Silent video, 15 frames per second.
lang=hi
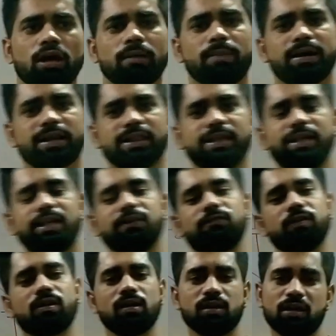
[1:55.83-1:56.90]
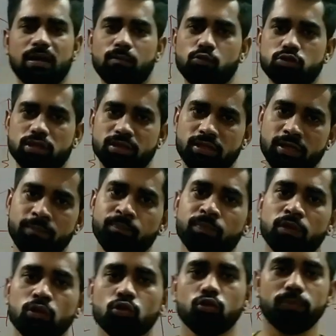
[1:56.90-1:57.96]
हमारे लिए डिफ़िकल्ट काम हो जाता है
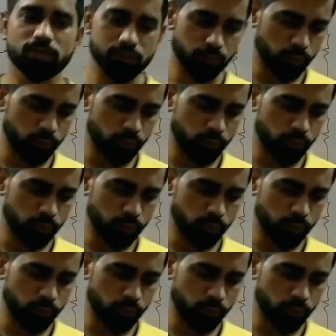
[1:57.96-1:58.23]
तो बस